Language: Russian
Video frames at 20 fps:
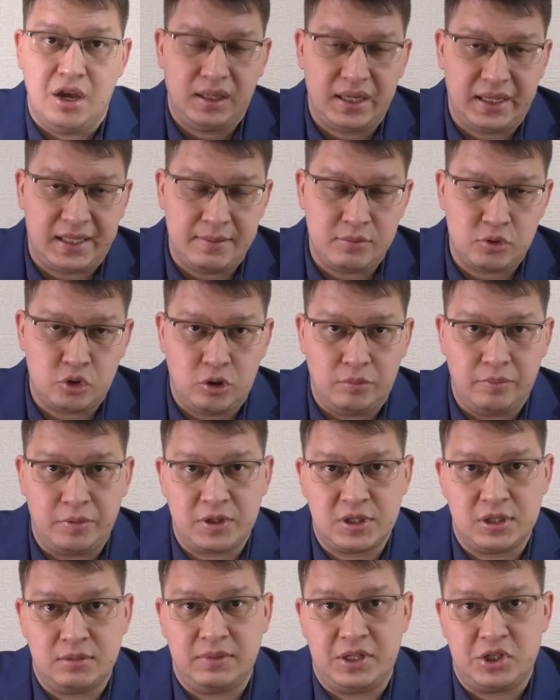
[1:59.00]
Каким же
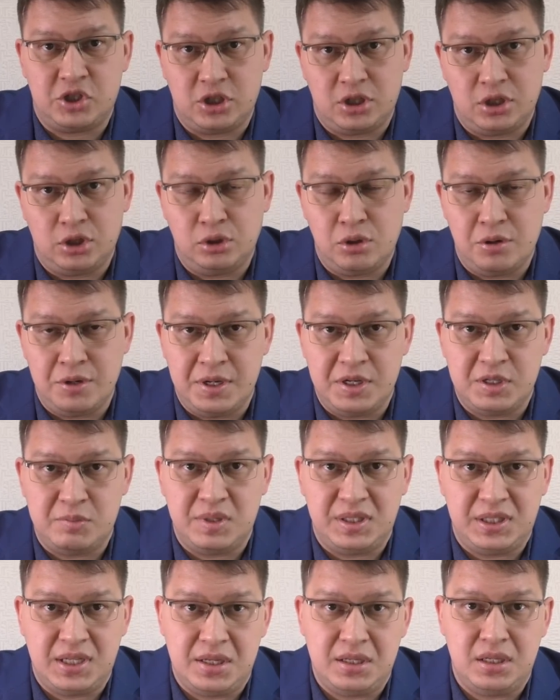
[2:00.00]
образом очередное
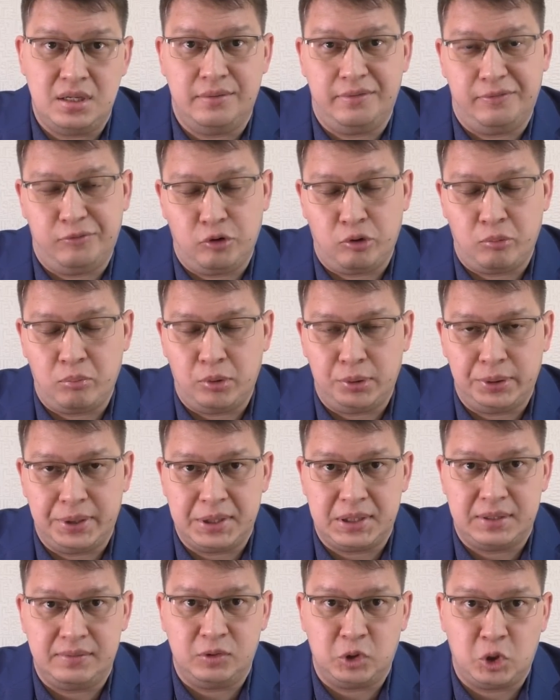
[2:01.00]
изменение формулы
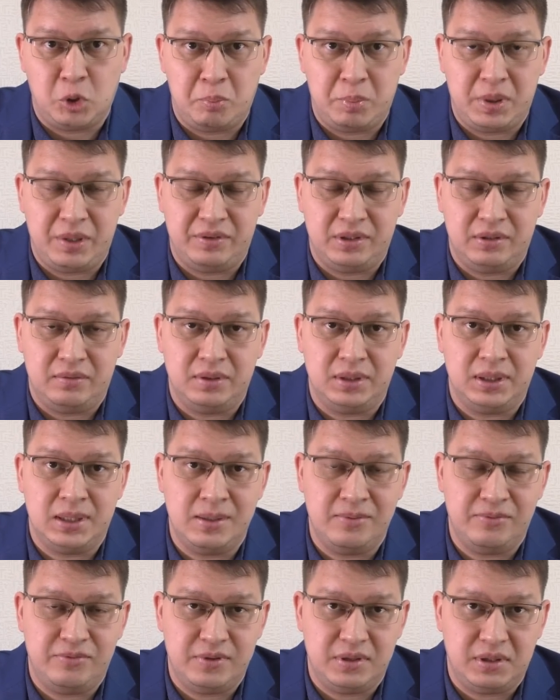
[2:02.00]
этого топливного
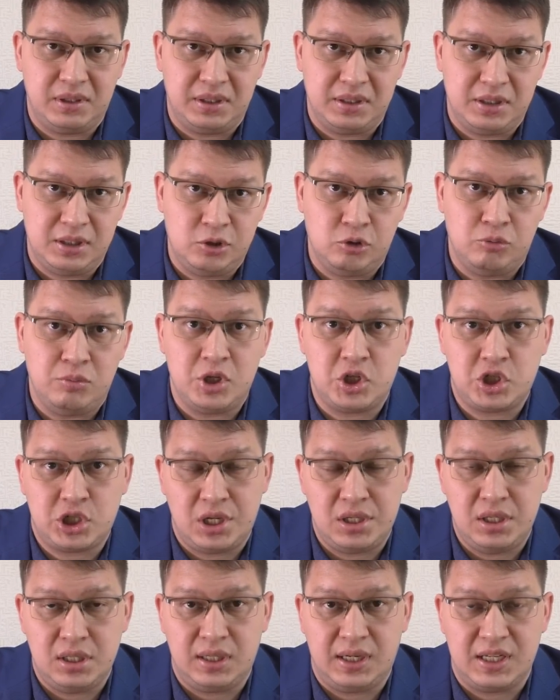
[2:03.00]
демпфера и
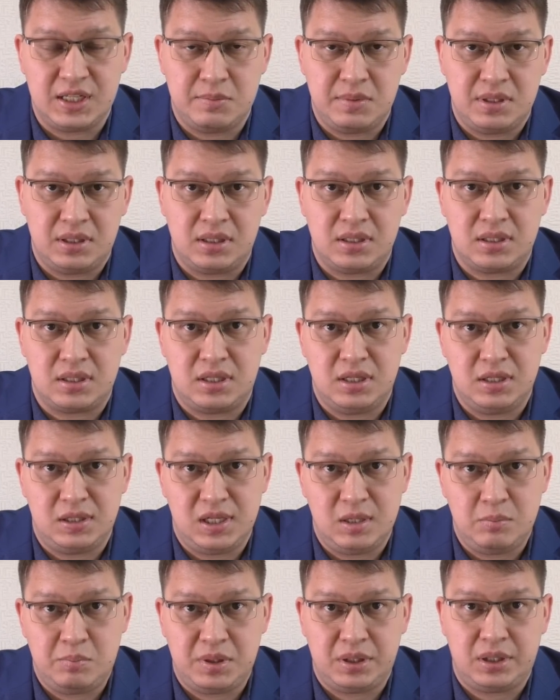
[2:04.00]
уменьшение размера
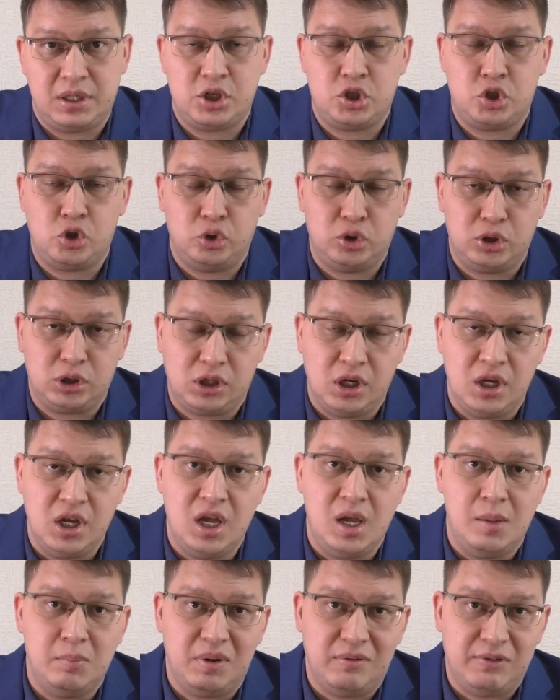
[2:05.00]
скидки при расчетах
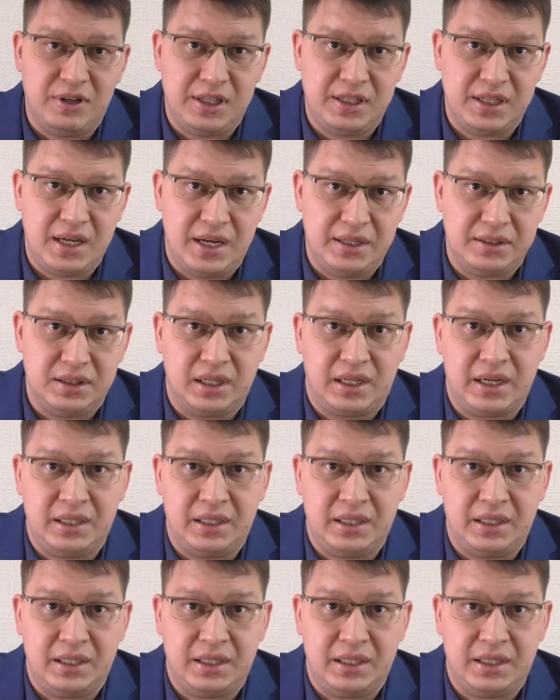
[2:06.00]
повлияет на